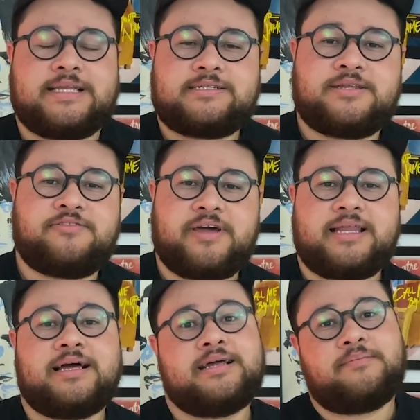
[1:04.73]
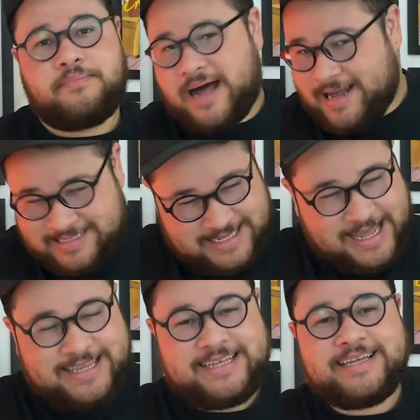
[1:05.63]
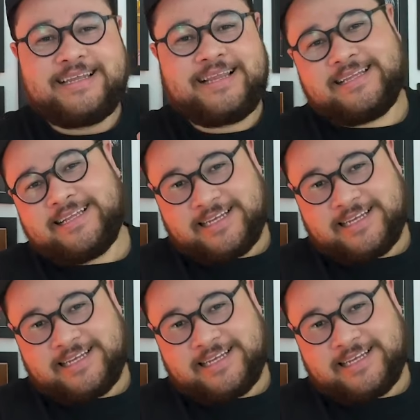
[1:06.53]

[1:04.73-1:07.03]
essa novela barra série lá na